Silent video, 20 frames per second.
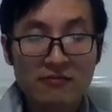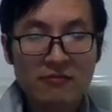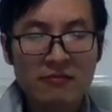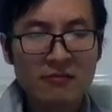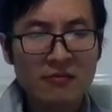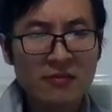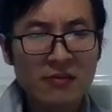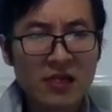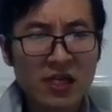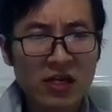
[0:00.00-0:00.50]

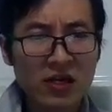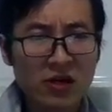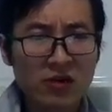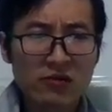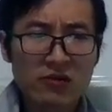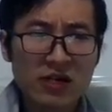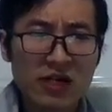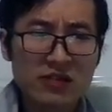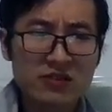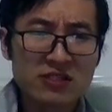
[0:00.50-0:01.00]
能够
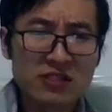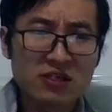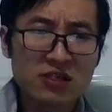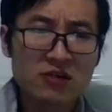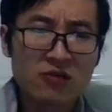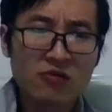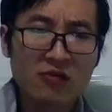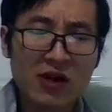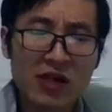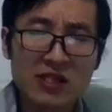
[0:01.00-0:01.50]
让整个
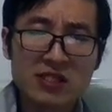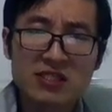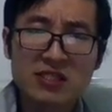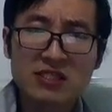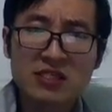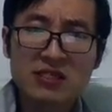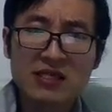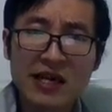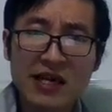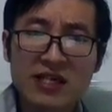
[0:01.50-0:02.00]
环境
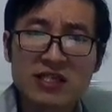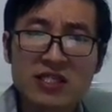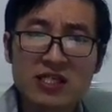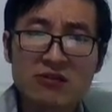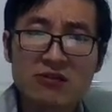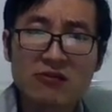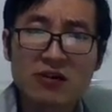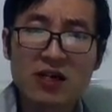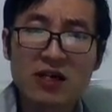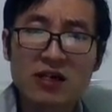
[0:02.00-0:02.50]
改善的
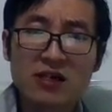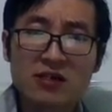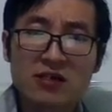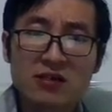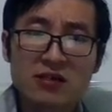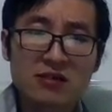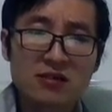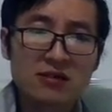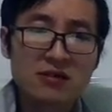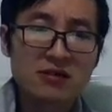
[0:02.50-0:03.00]
话，
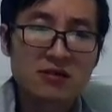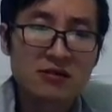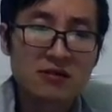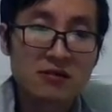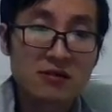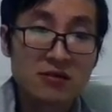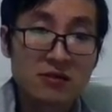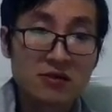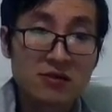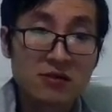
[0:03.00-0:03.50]

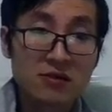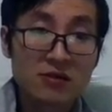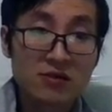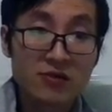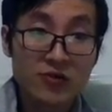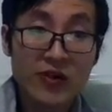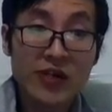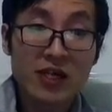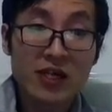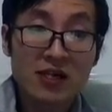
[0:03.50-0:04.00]

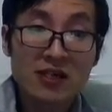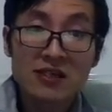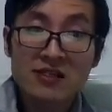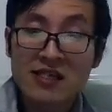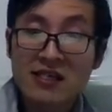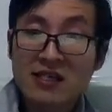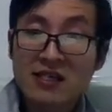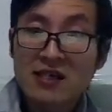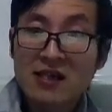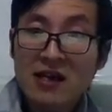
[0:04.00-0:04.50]
对
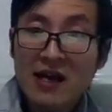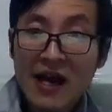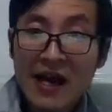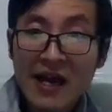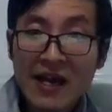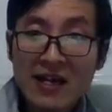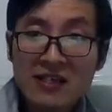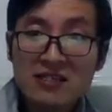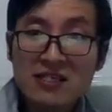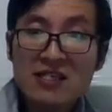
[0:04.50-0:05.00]
你害
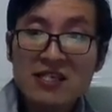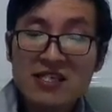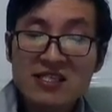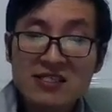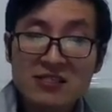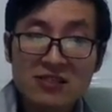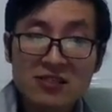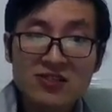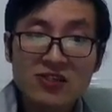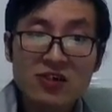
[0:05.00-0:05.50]
人利己
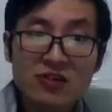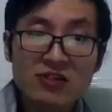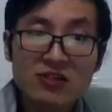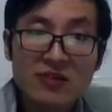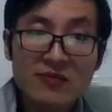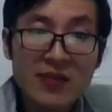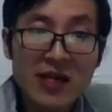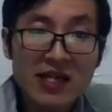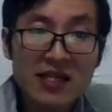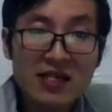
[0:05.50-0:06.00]
了之后，你
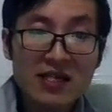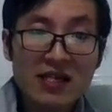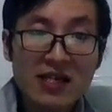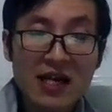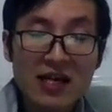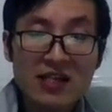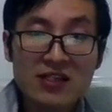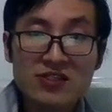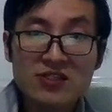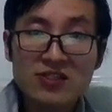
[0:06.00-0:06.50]
变厉害
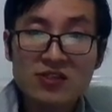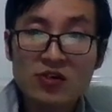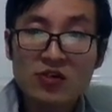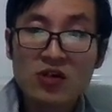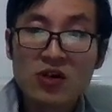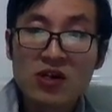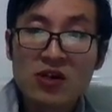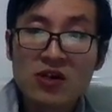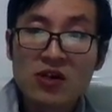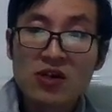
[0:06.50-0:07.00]
了之后，
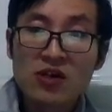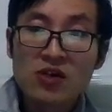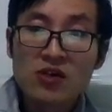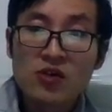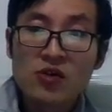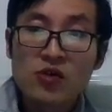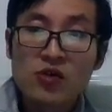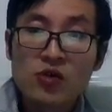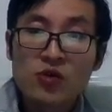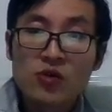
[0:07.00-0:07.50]

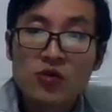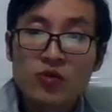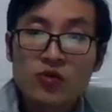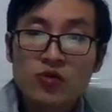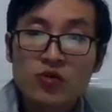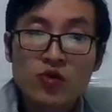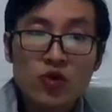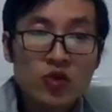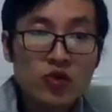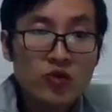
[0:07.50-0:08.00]

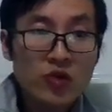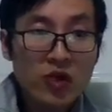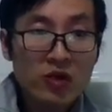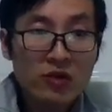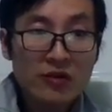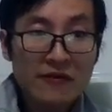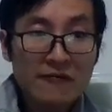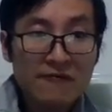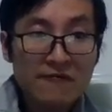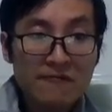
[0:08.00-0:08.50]
如果最后
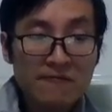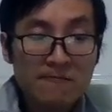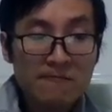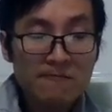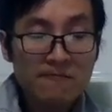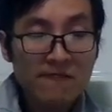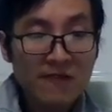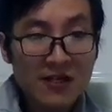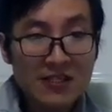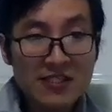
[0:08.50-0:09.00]
你
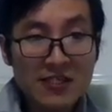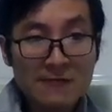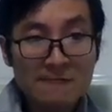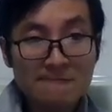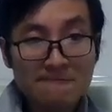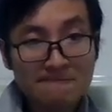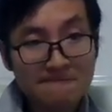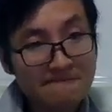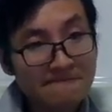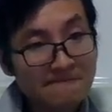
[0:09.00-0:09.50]
发现，
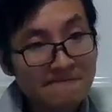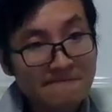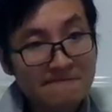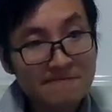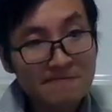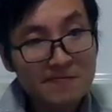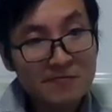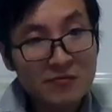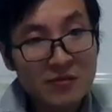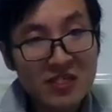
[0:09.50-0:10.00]

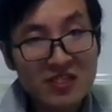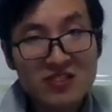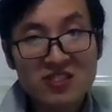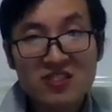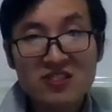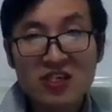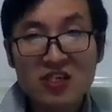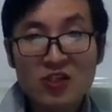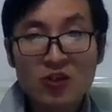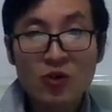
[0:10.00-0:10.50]
你只
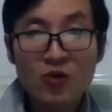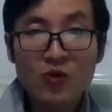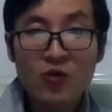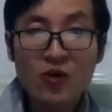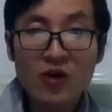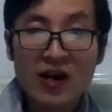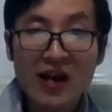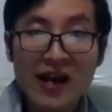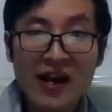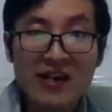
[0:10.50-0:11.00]
能通过
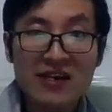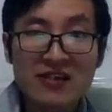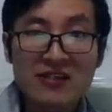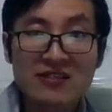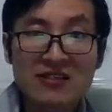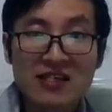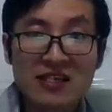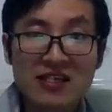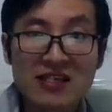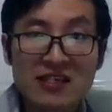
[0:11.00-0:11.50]
害人
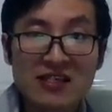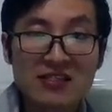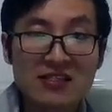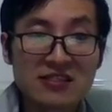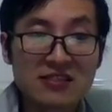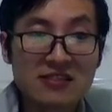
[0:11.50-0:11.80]
才能利己。